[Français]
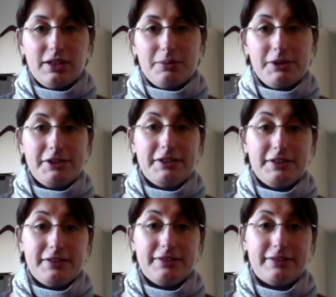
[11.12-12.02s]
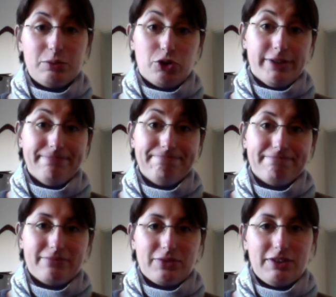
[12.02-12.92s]
Béné, c'est moi,
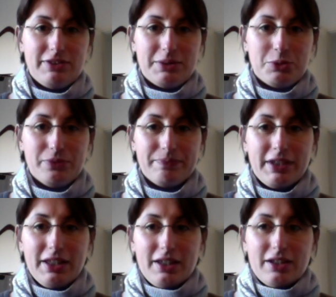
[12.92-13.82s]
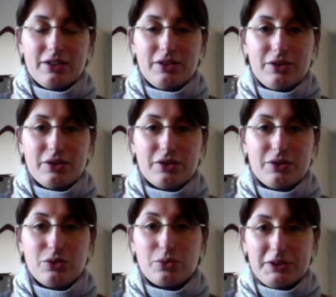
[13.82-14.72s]
évidemment.
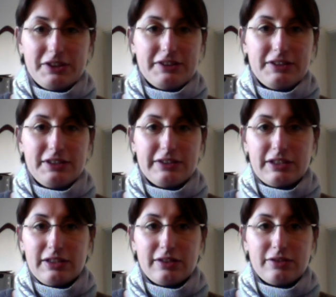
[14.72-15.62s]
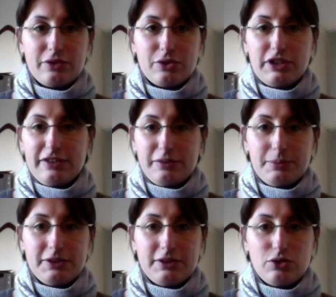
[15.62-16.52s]
Euh, donc Bénédicte, alias Lazy
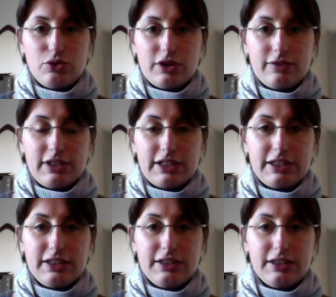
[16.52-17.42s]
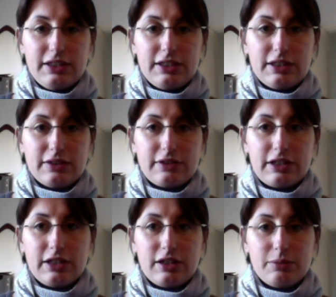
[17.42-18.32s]
Béné sur Ravelry et
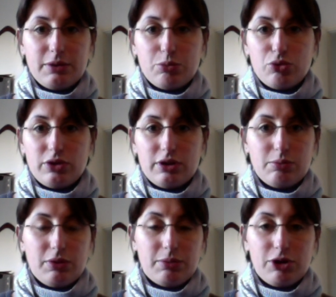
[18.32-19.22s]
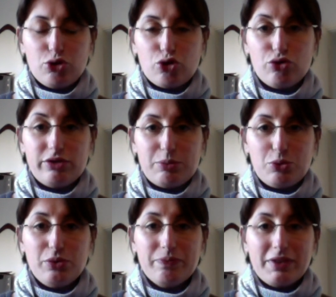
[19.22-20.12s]
Instagram et peut-être même ailleurs, je ne sais
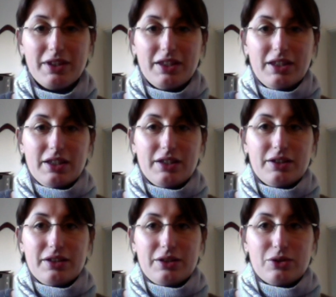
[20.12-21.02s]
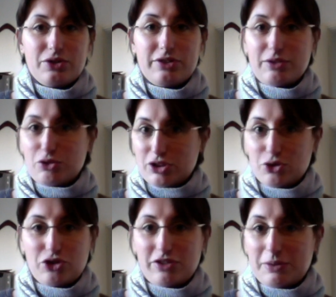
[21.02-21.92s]
plus. Euh, ça veut dire
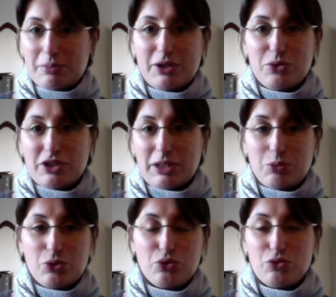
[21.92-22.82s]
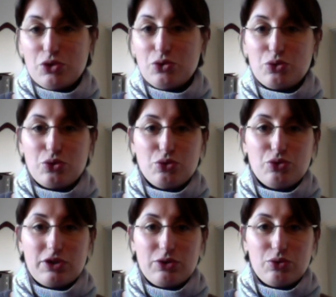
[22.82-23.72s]
que j'y vais pas ou très peu souvent, donc de
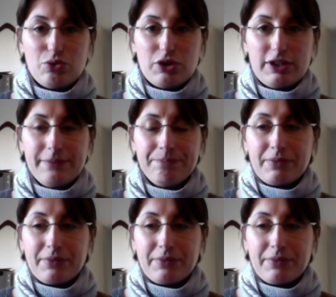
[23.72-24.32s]
toute façon, voilà.